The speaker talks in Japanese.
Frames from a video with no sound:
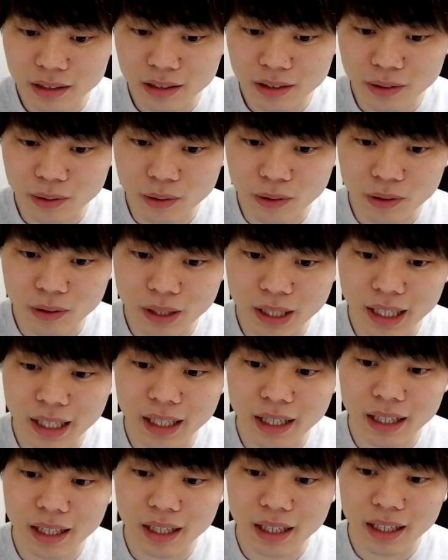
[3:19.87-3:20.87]
そ
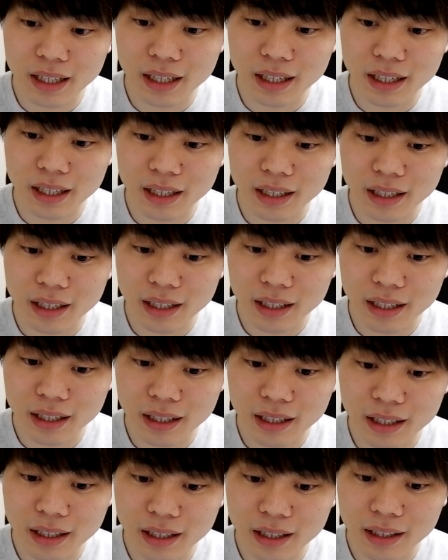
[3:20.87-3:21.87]

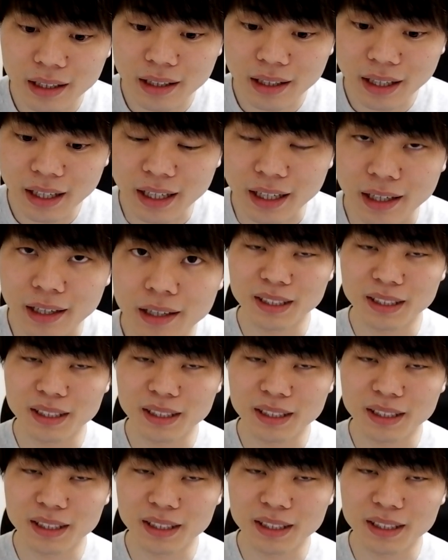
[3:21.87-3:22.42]
れで、